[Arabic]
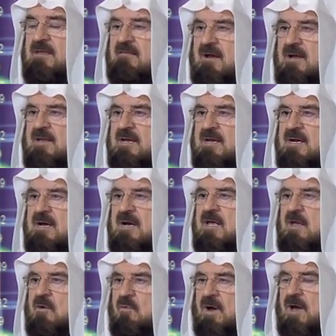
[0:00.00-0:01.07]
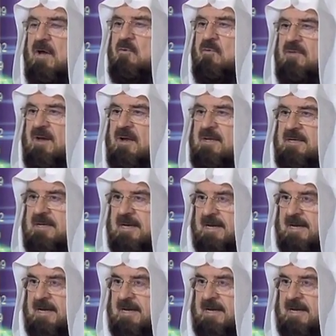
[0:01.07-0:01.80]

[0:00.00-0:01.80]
ذلك وغير نعم. ذلك